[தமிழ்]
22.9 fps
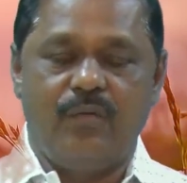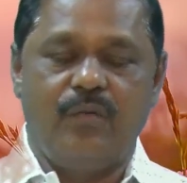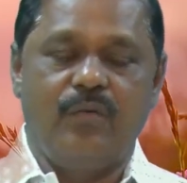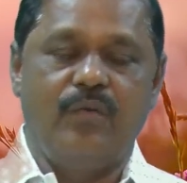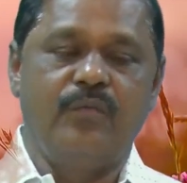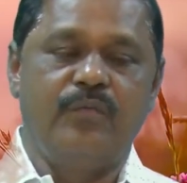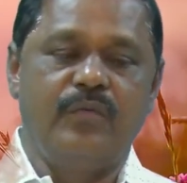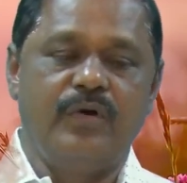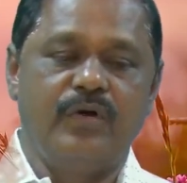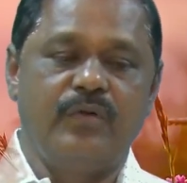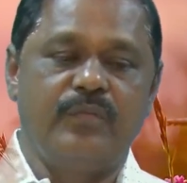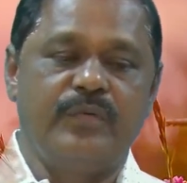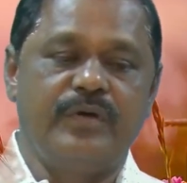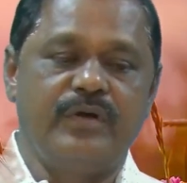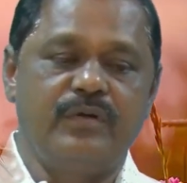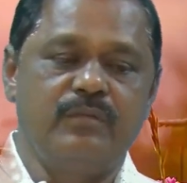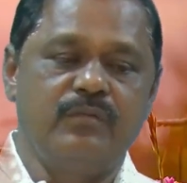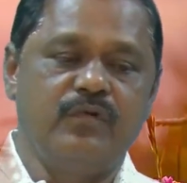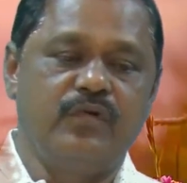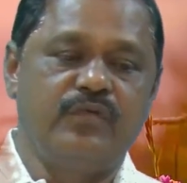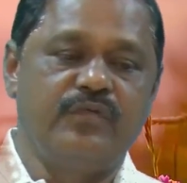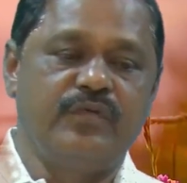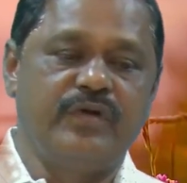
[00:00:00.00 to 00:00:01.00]

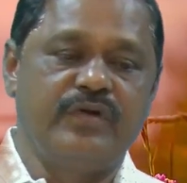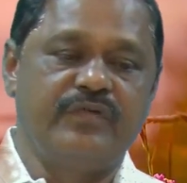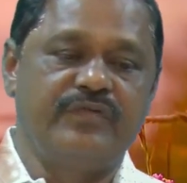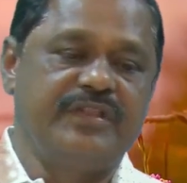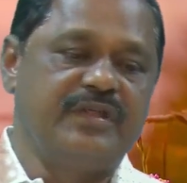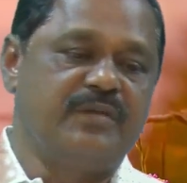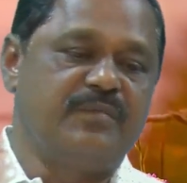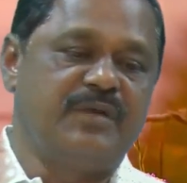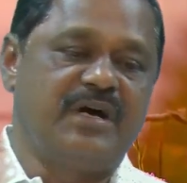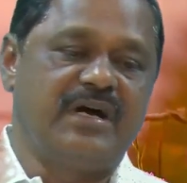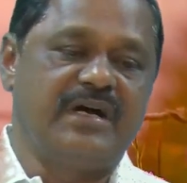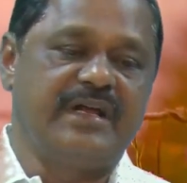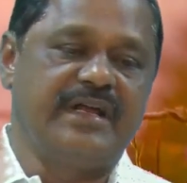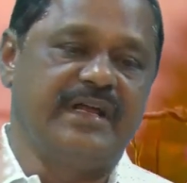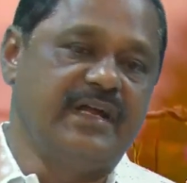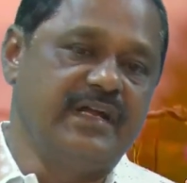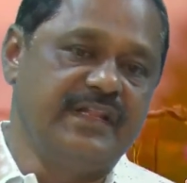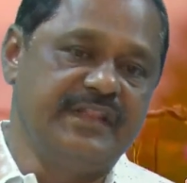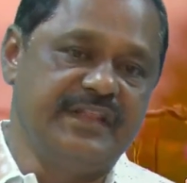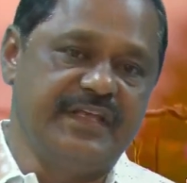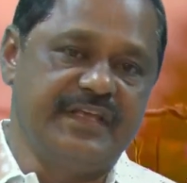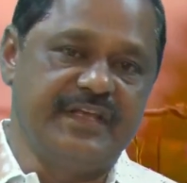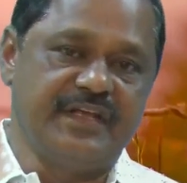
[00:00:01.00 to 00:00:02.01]
ஒவ்வொருவரும் ஒவ்வொரு விதமாக
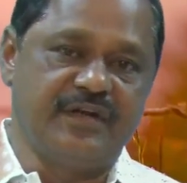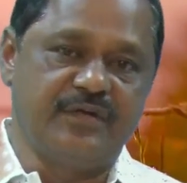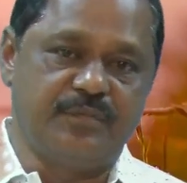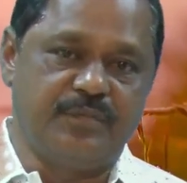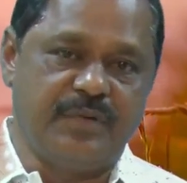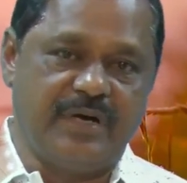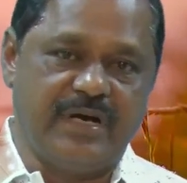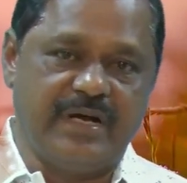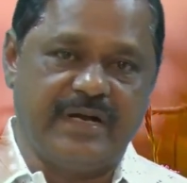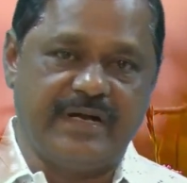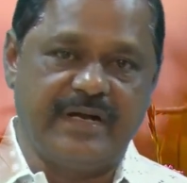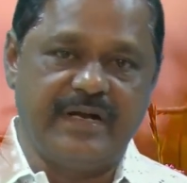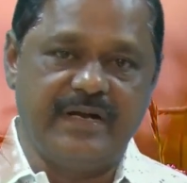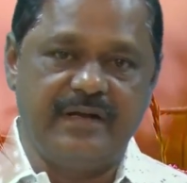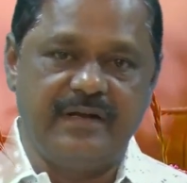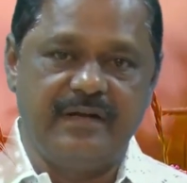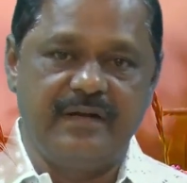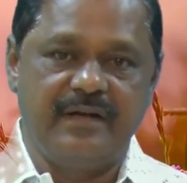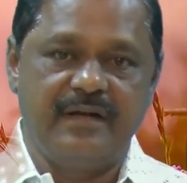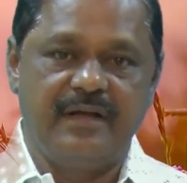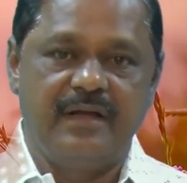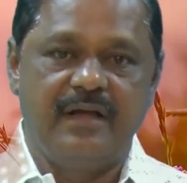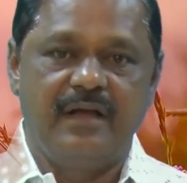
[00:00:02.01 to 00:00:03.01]
எழுதியிருப்பார்கள்
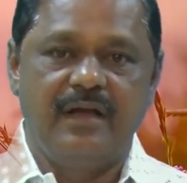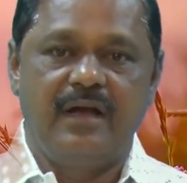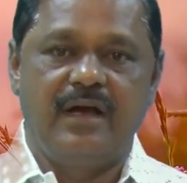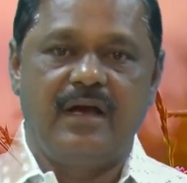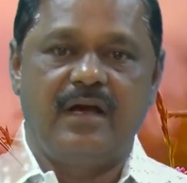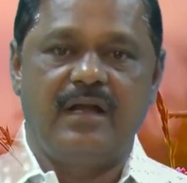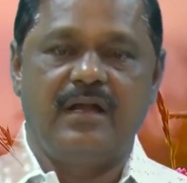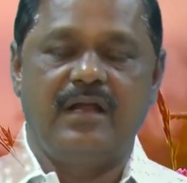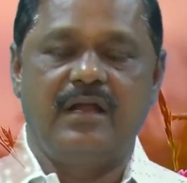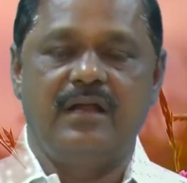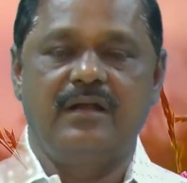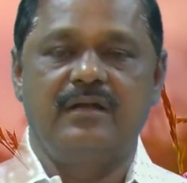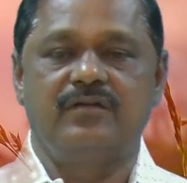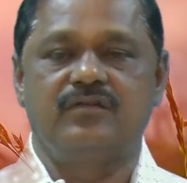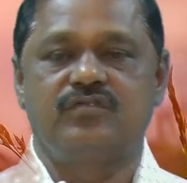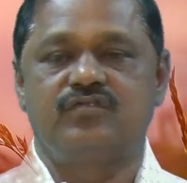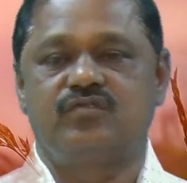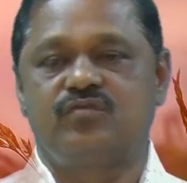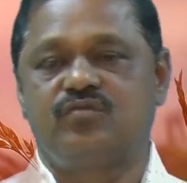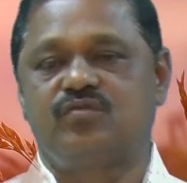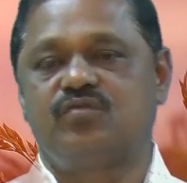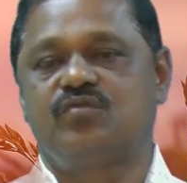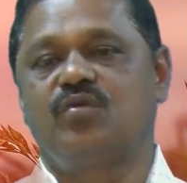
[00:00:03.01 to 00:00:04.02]
ஆனால்
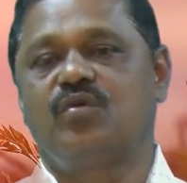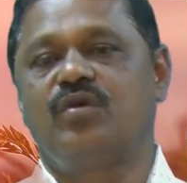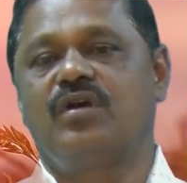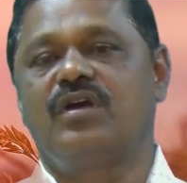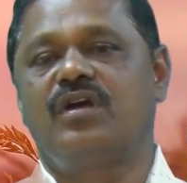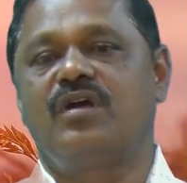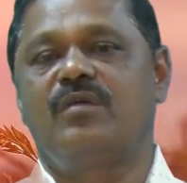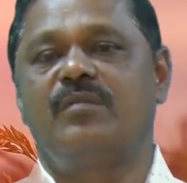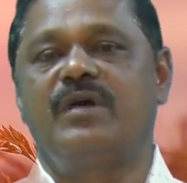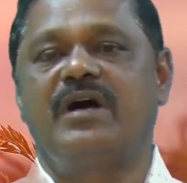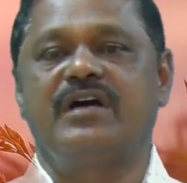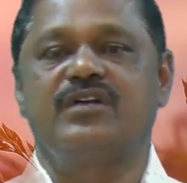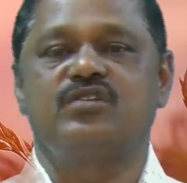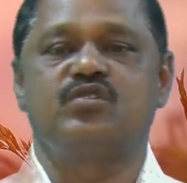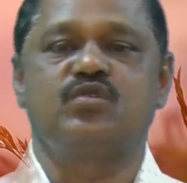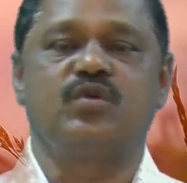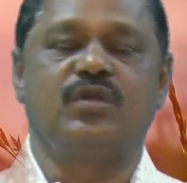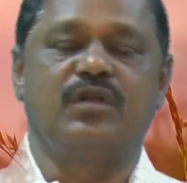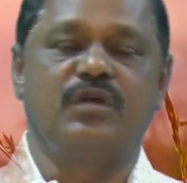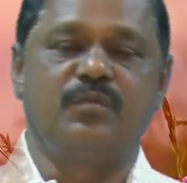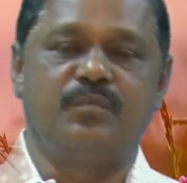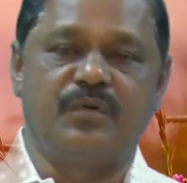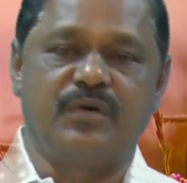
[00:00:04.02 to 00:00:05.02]
சுருக்கமாக
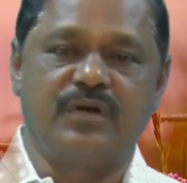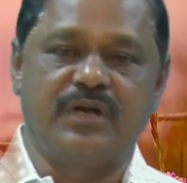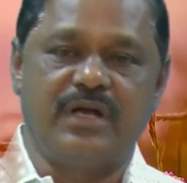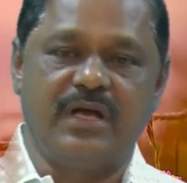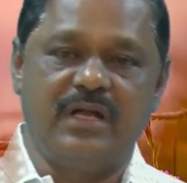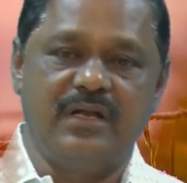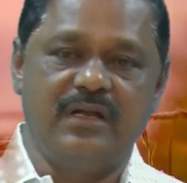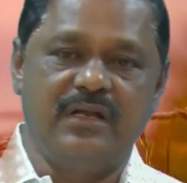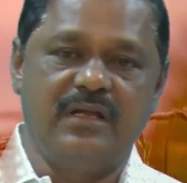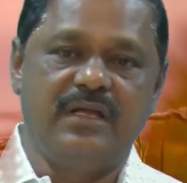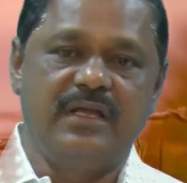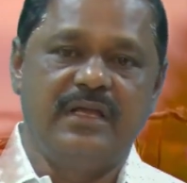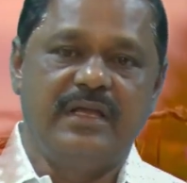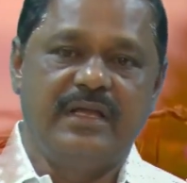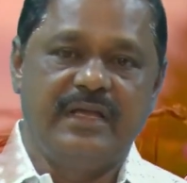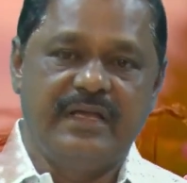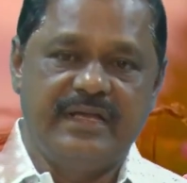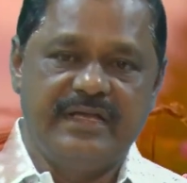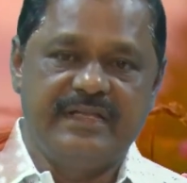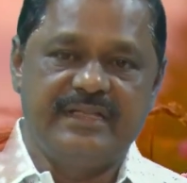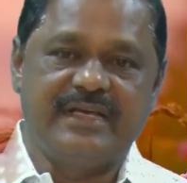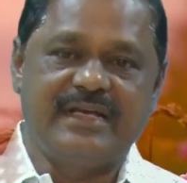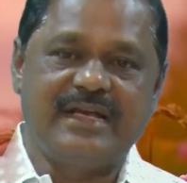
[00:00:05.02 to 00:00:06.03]
சொல்லப்போனால்
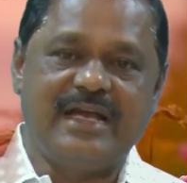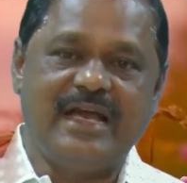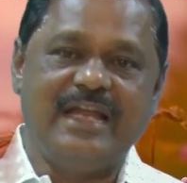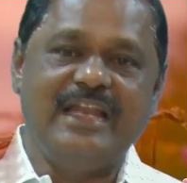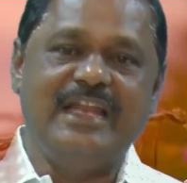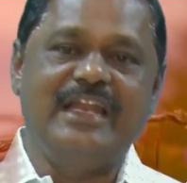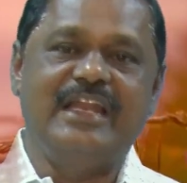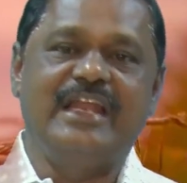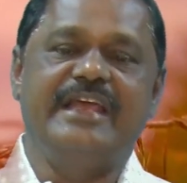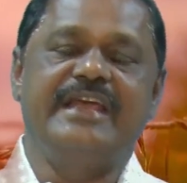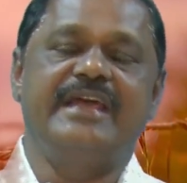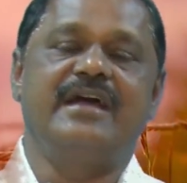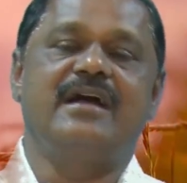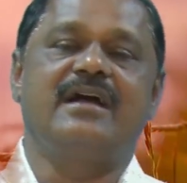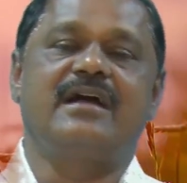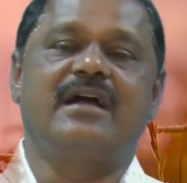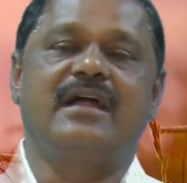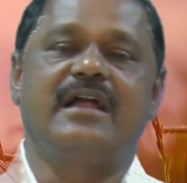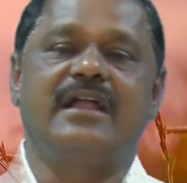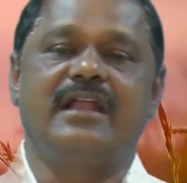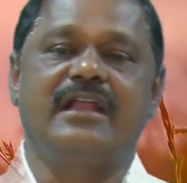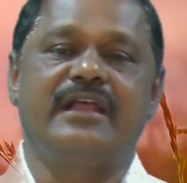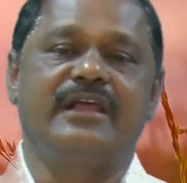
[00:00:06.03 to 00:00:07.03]
இது கலிலேயா
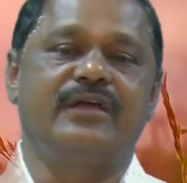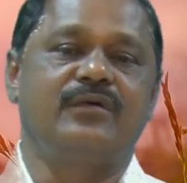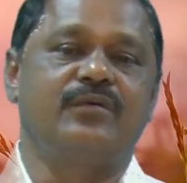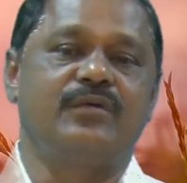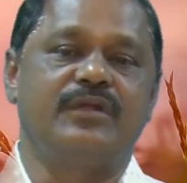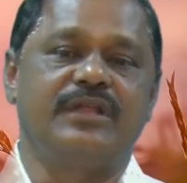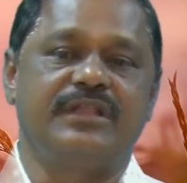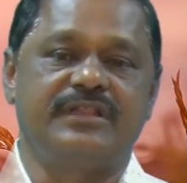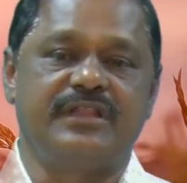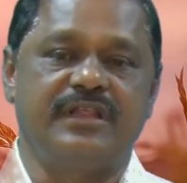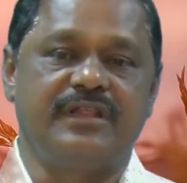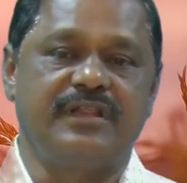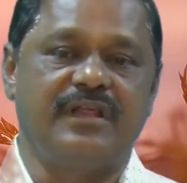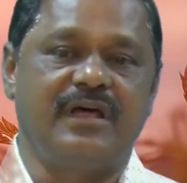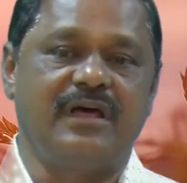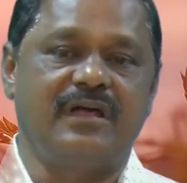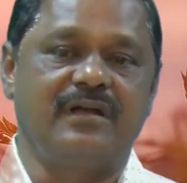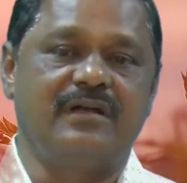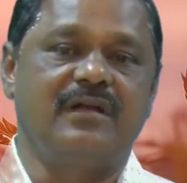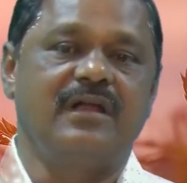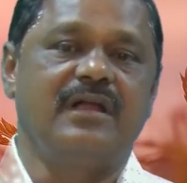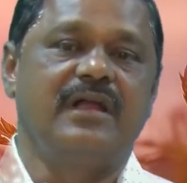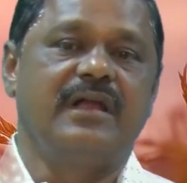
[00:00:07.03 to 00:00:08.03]
கடலை குறித்து
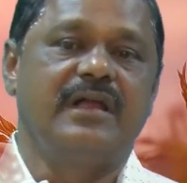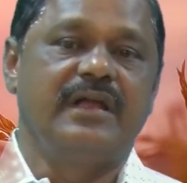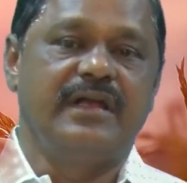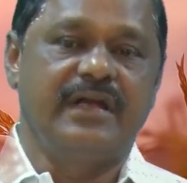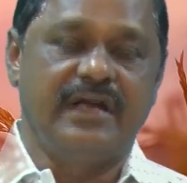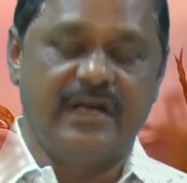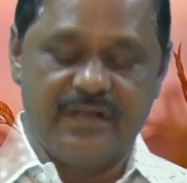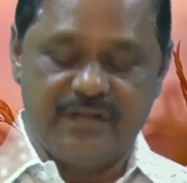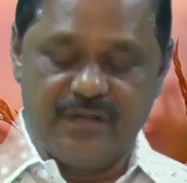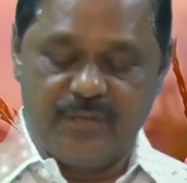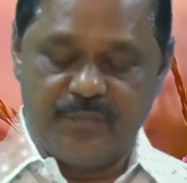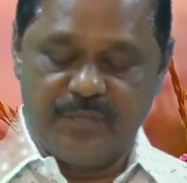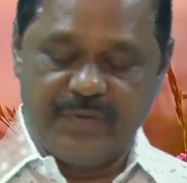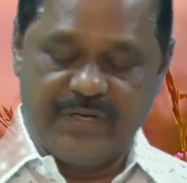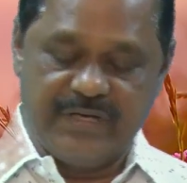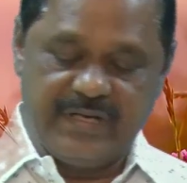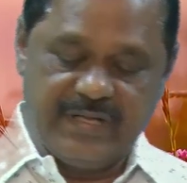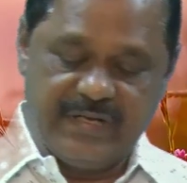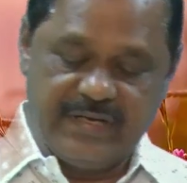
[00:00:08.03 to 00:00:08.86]
தான் எழுதப்பட்டு